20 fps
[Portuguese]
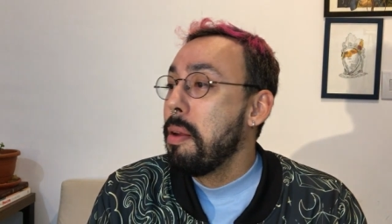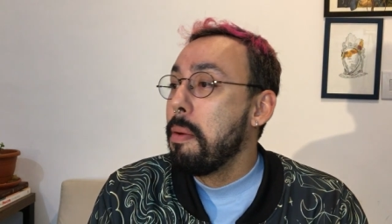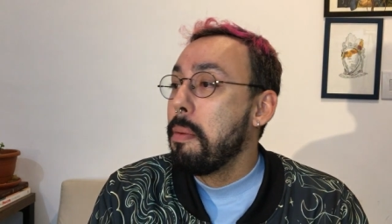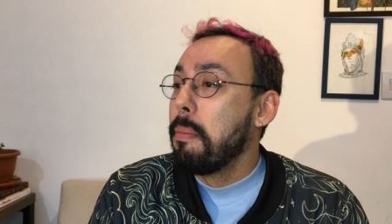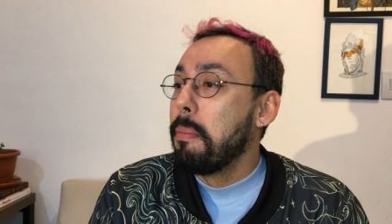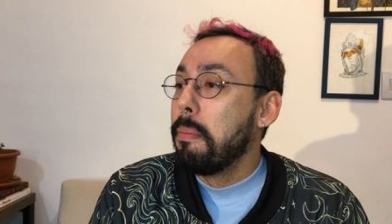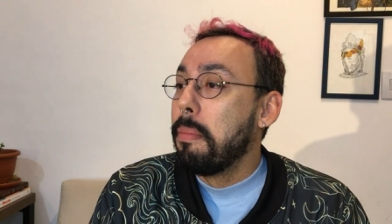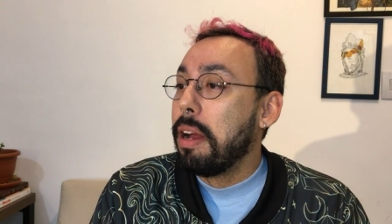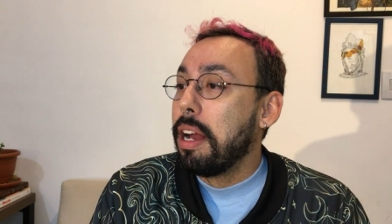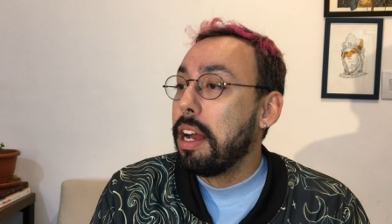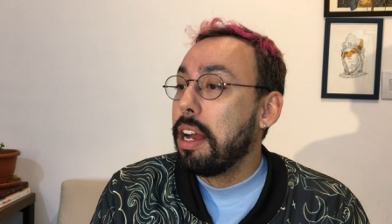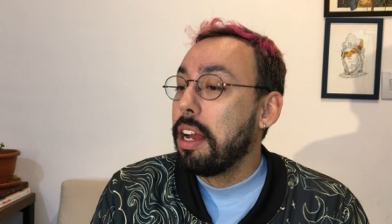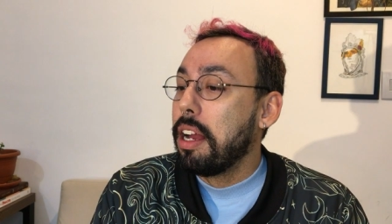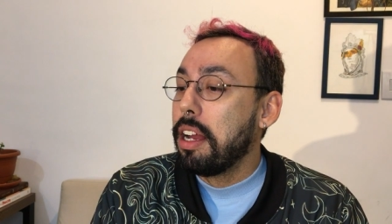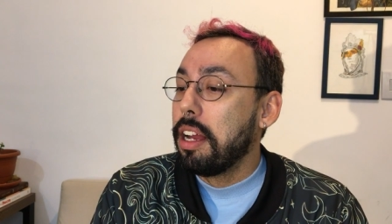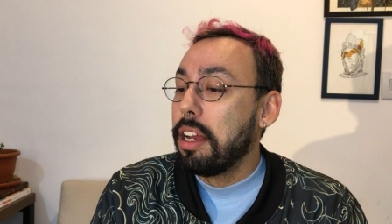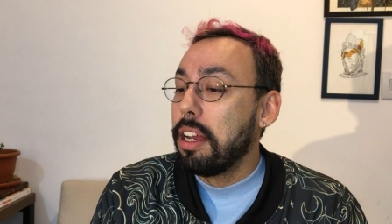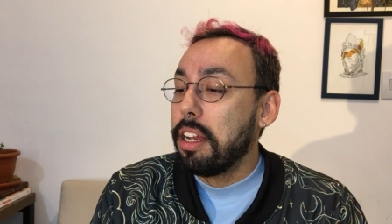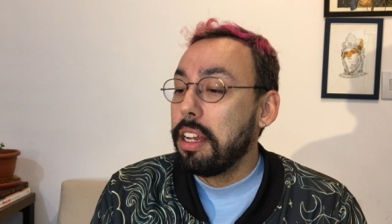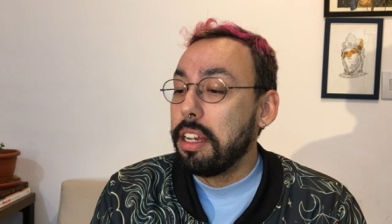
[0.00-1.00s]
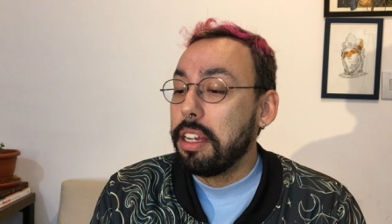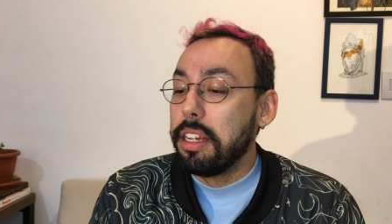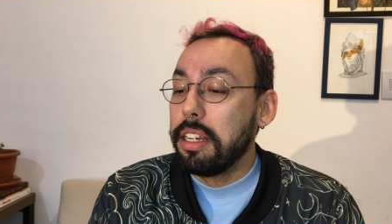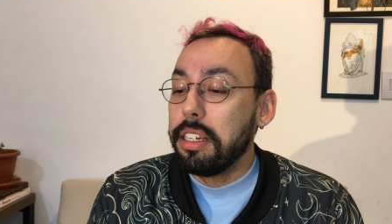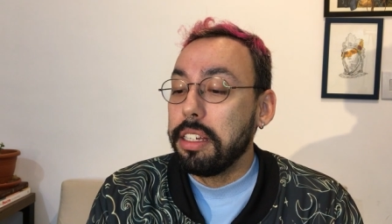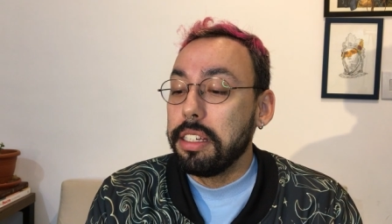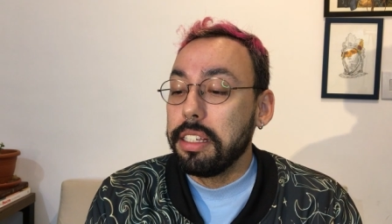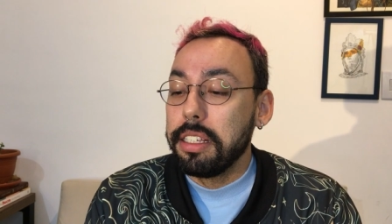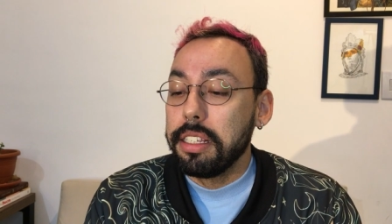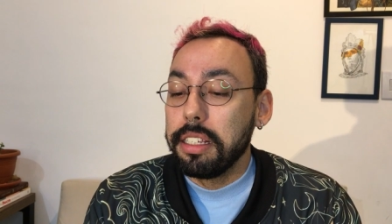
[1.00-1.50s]

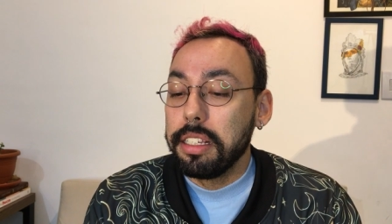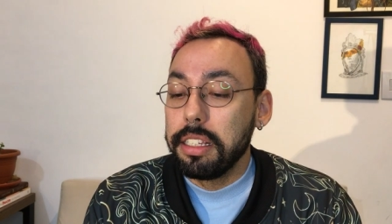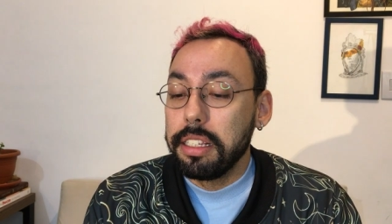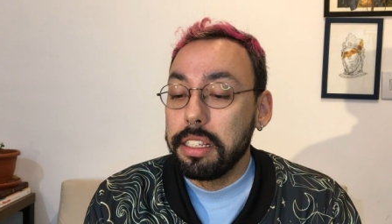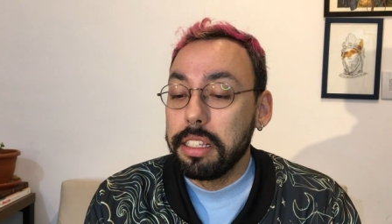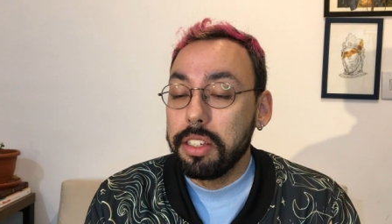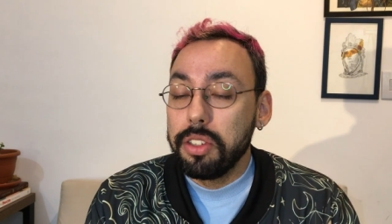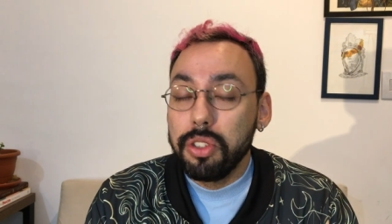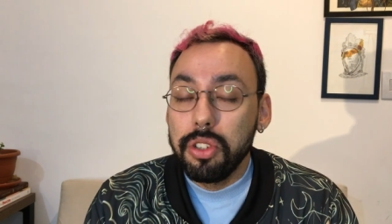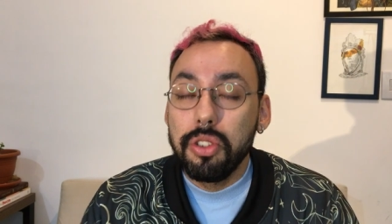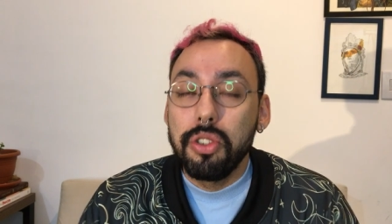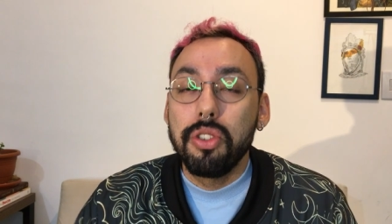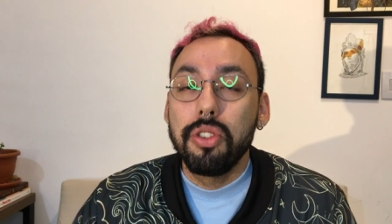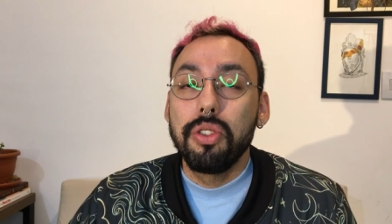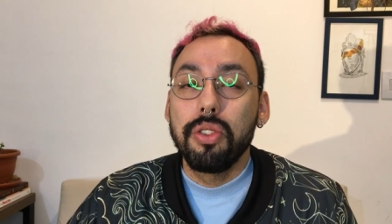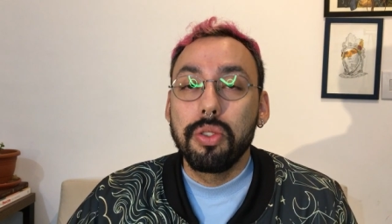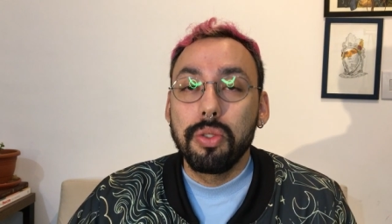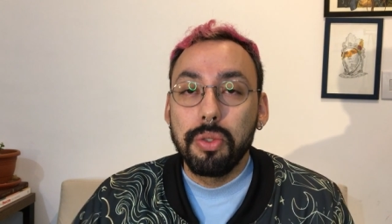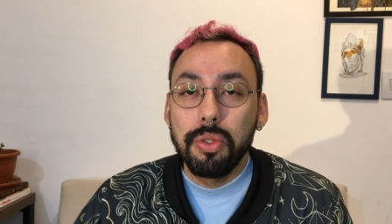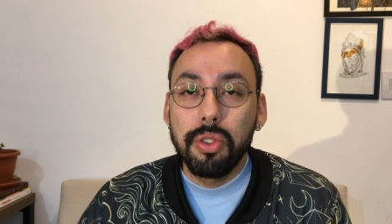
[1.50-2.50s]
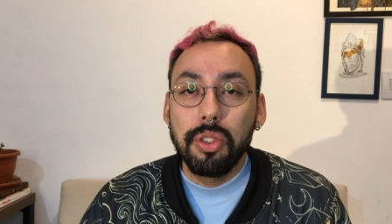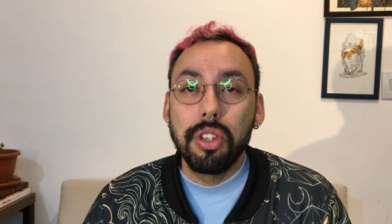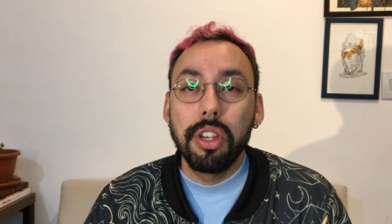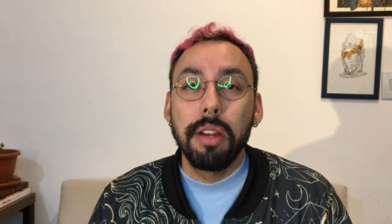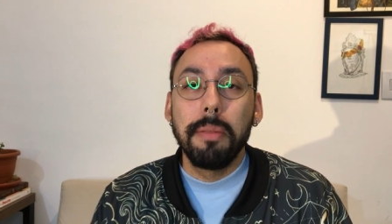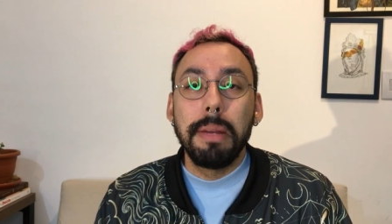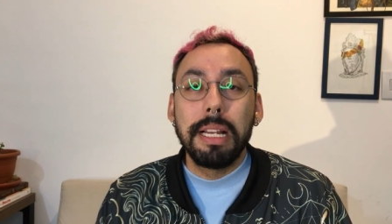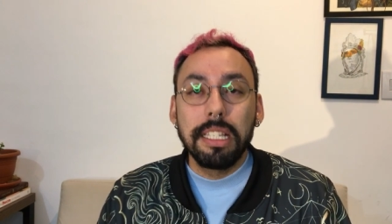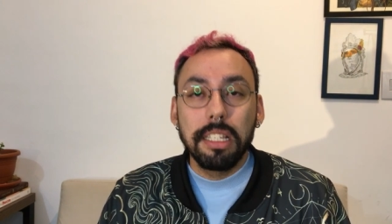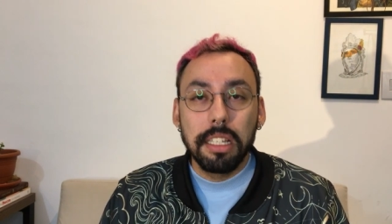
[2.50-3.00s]
mas a gente discutia
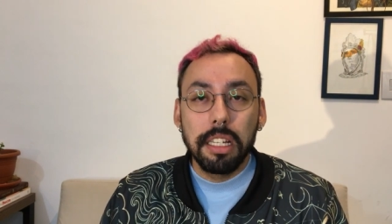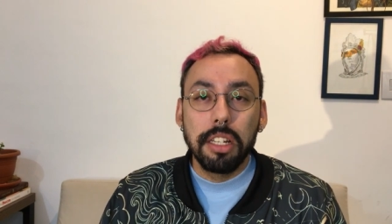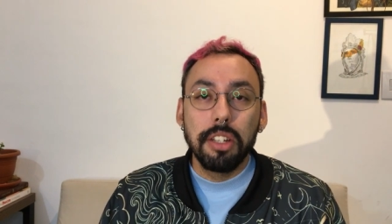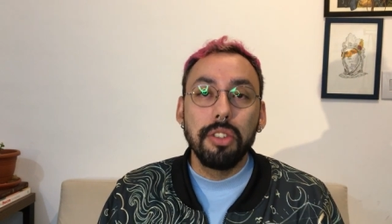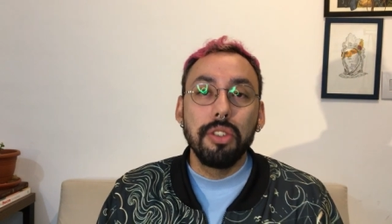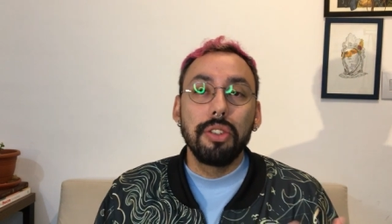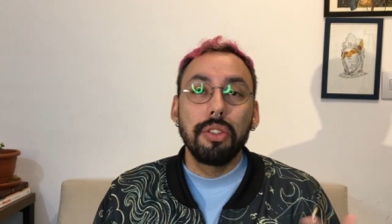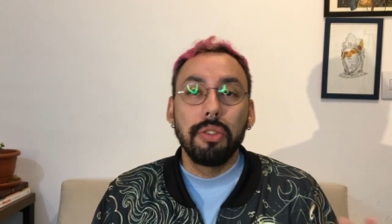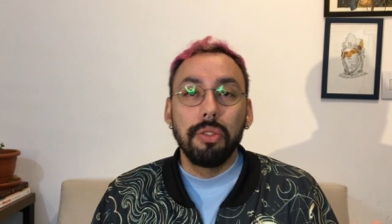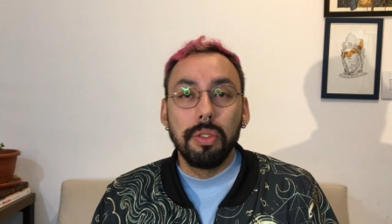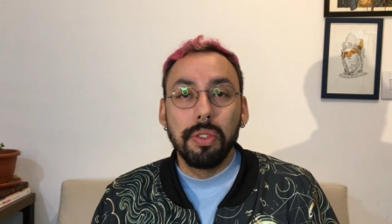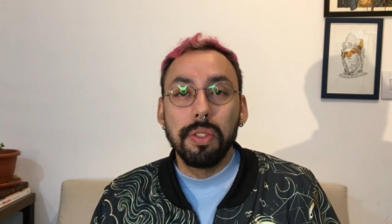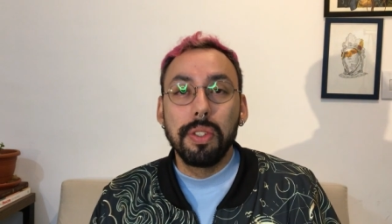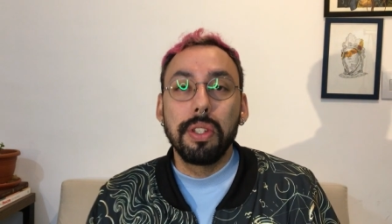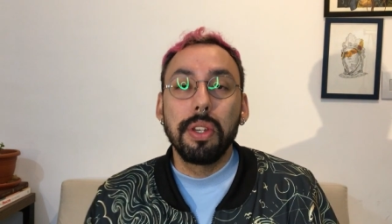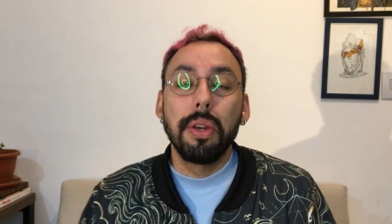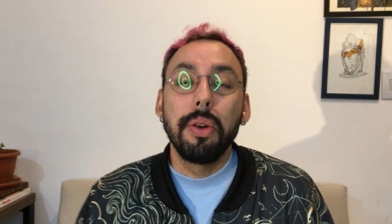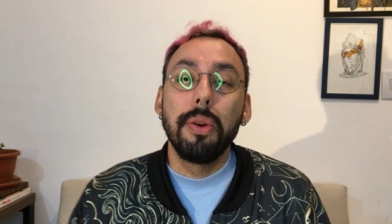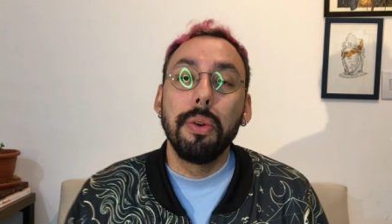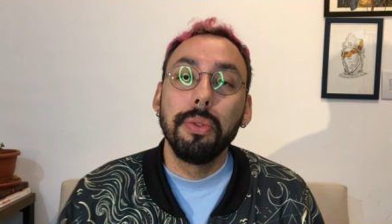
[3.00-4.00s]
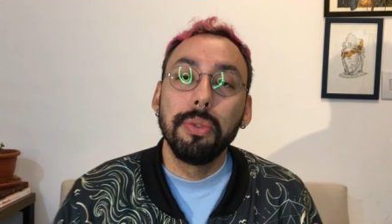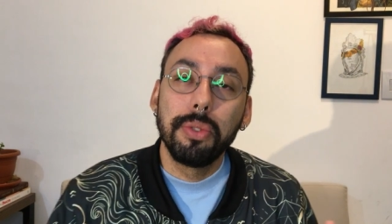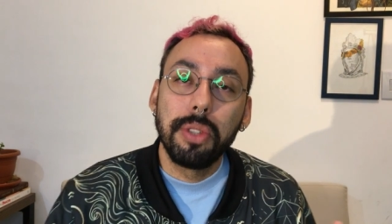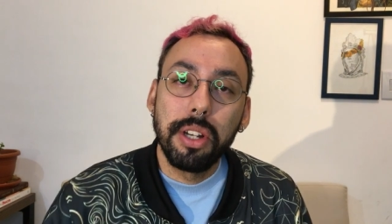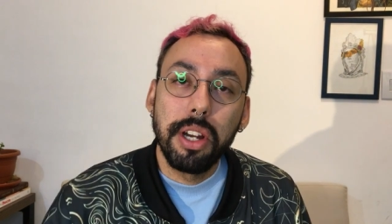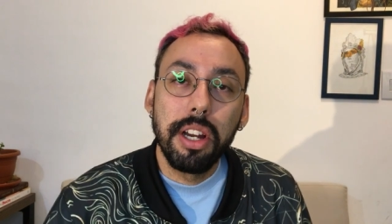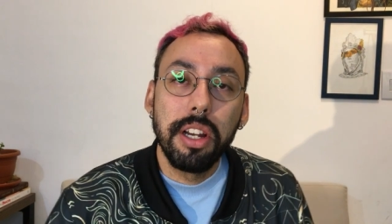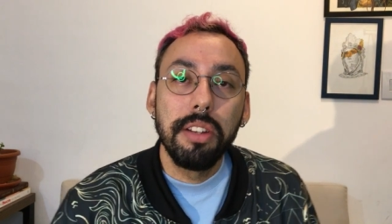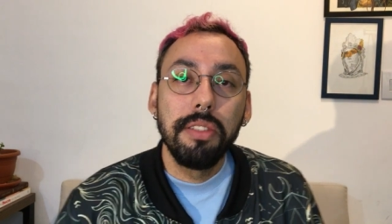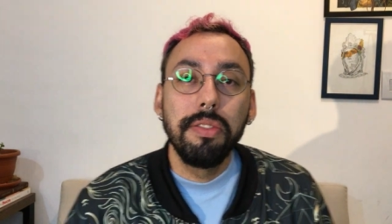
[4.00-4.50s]
bastante quando se
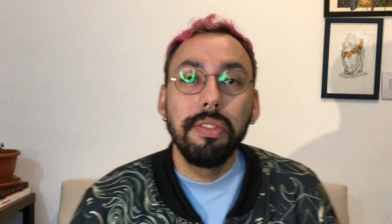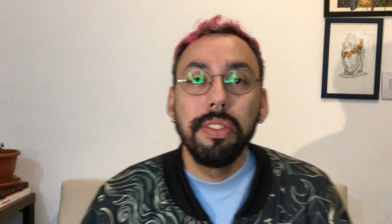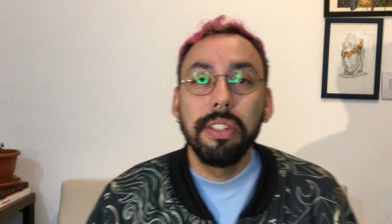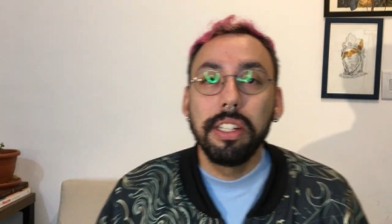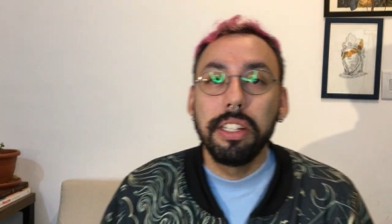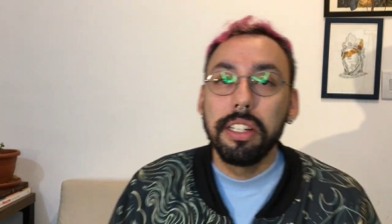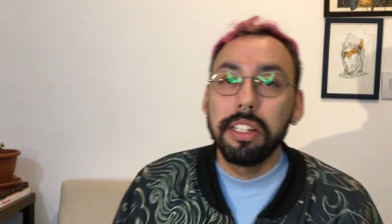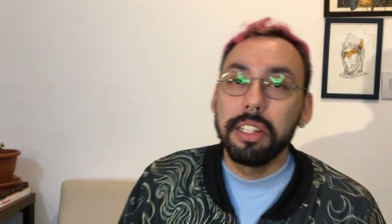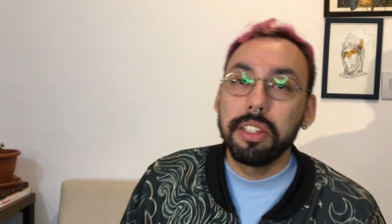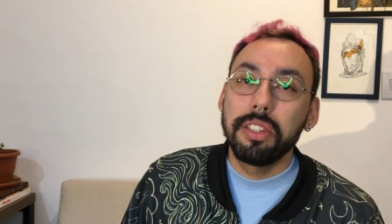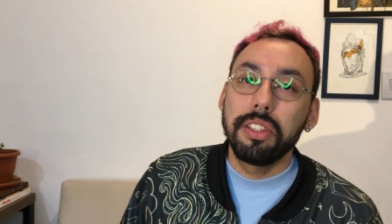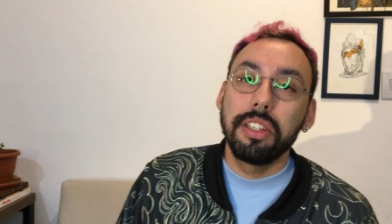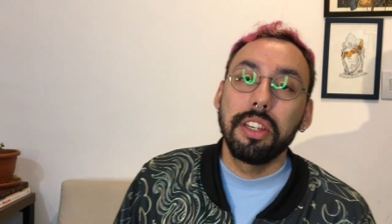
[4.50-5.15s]
encontrava